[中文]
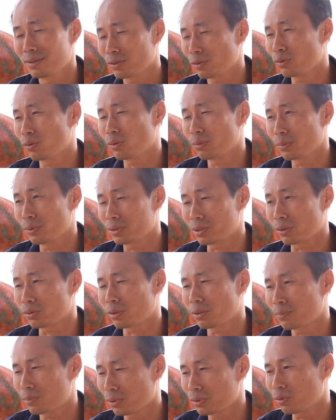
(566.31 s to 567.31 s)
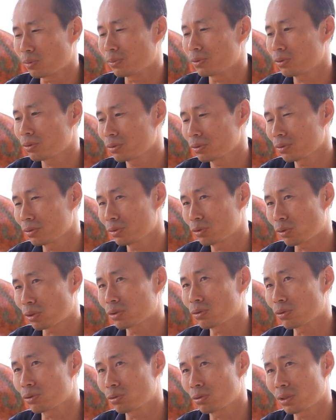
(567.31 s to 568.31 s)
所以我们想，不然我们用
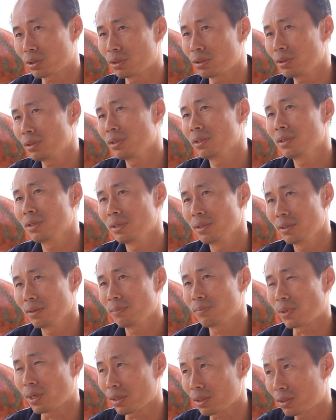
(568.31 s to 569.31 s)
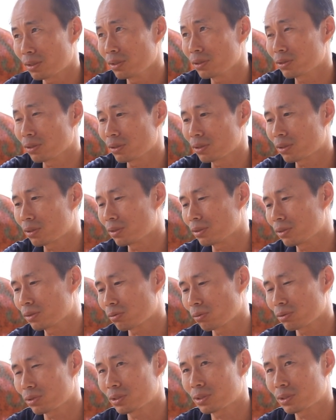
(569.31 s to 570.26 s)
砖头去刻，把它刻成一个东西